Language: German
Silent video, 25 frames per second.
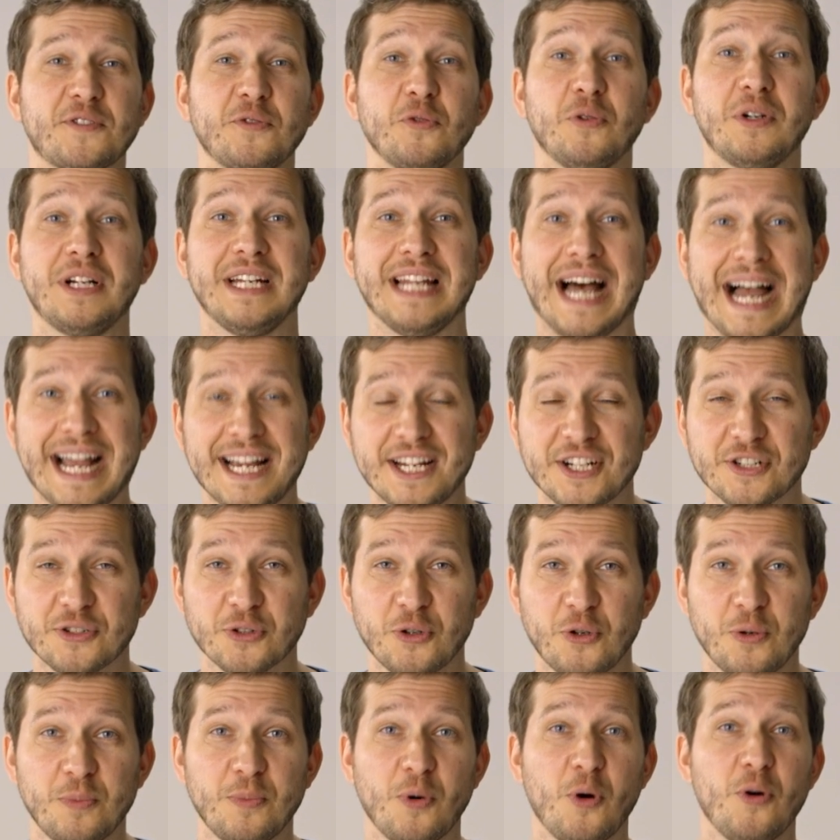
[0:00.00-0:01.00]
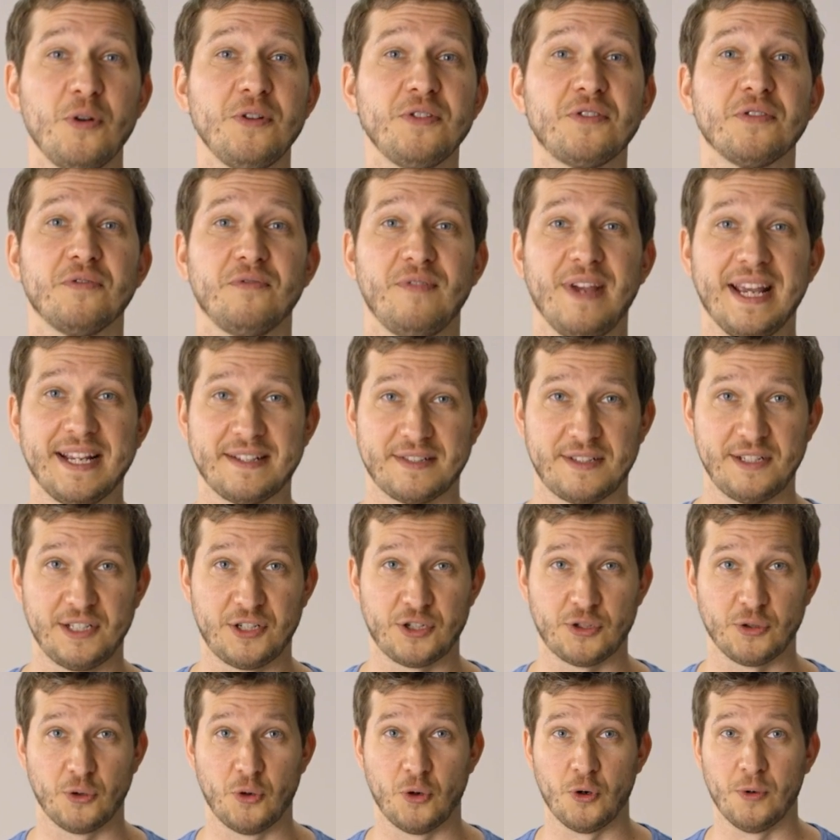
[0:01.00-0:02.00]
zu Gleichstrom und
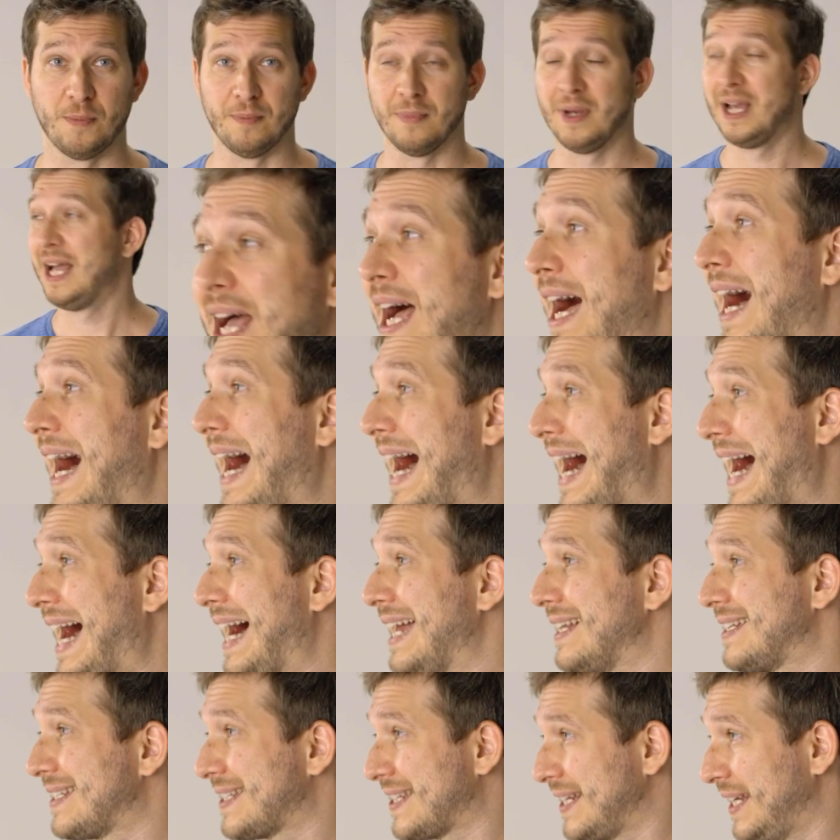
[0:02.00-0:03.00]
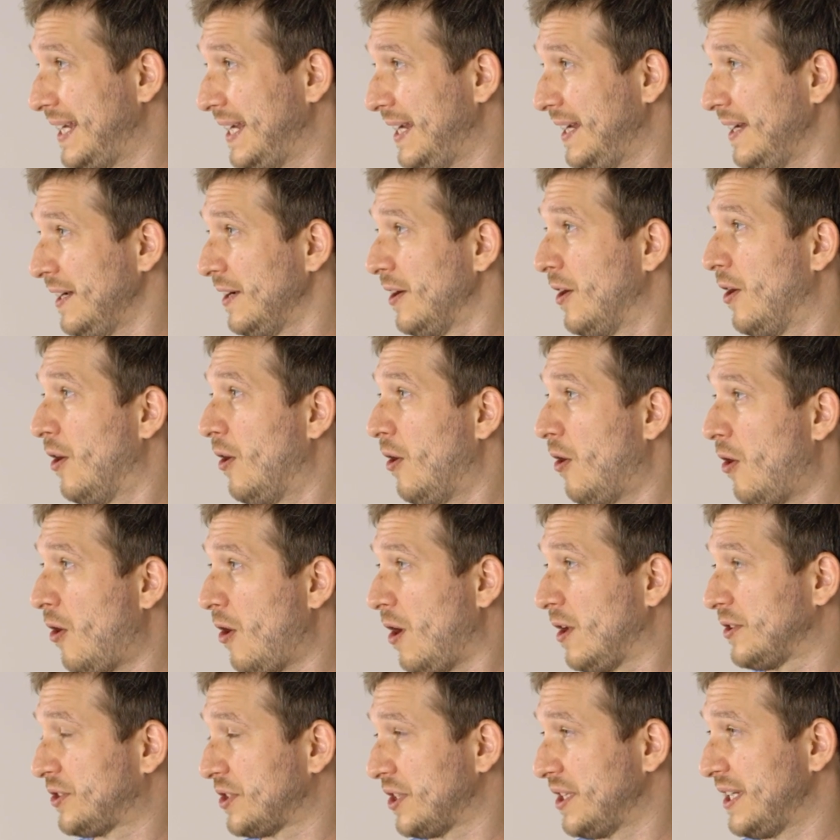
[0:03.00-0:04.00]
Wechselstrom. AC
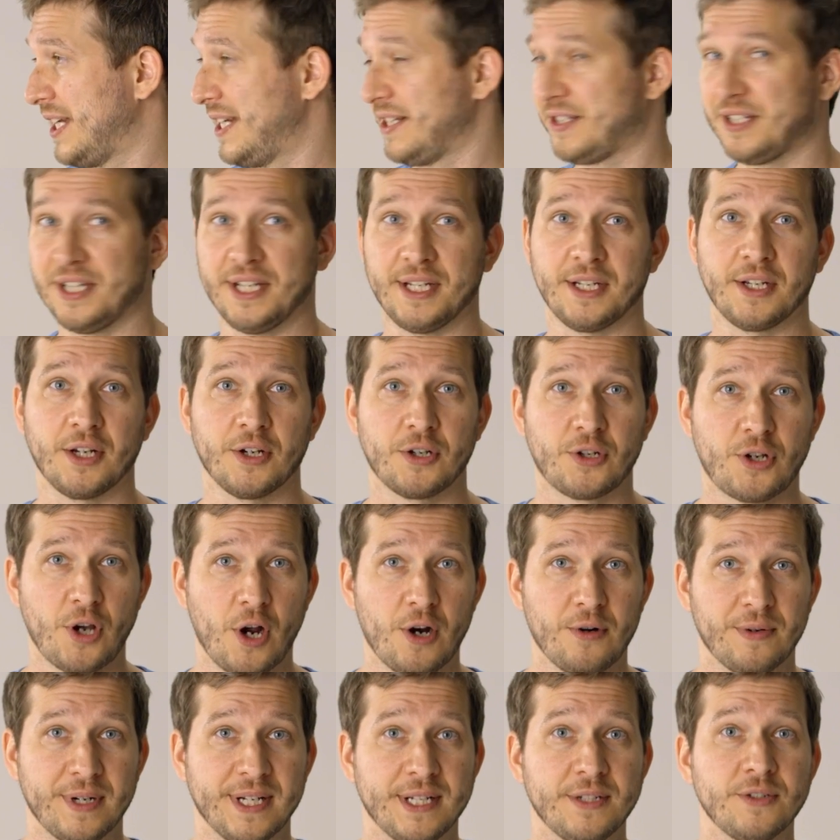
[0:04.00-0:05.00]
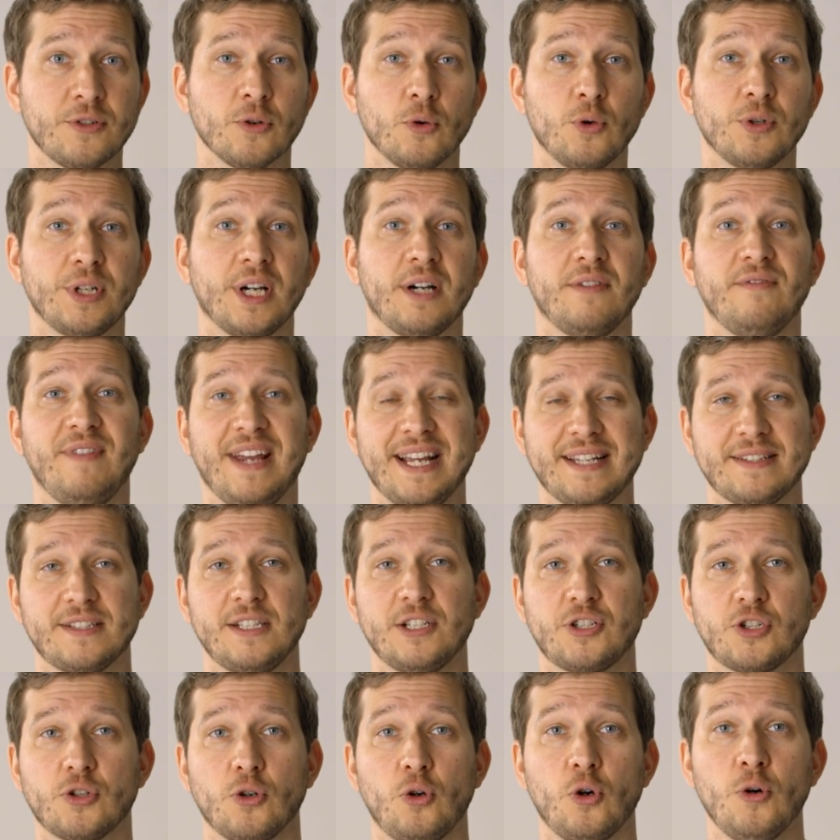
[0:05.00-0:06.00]
Alternating Current oder
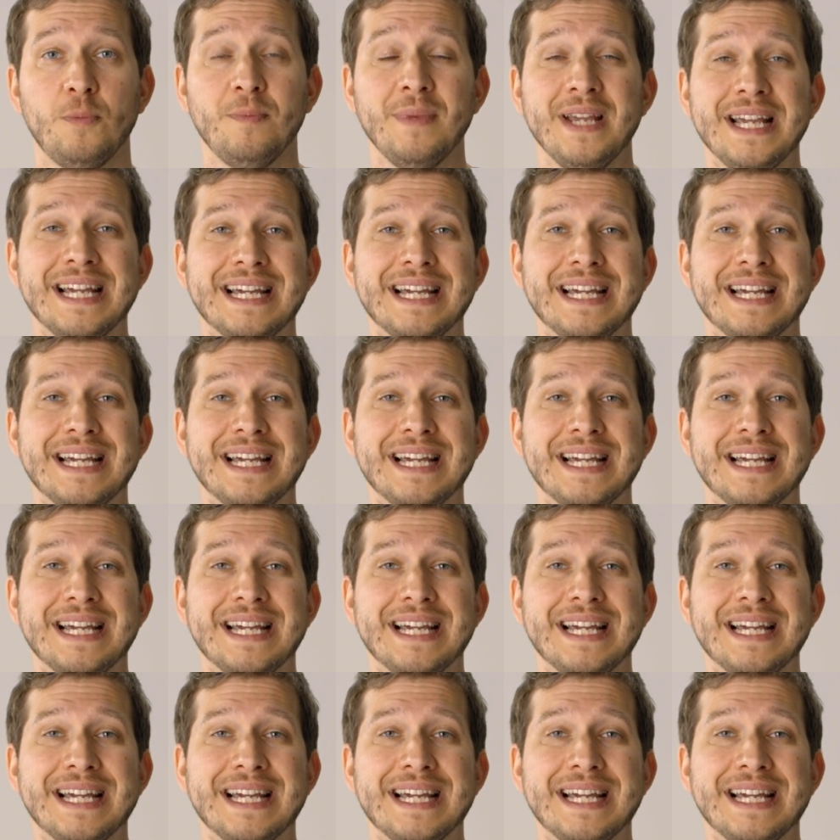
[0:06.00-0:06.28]
Wechselstrom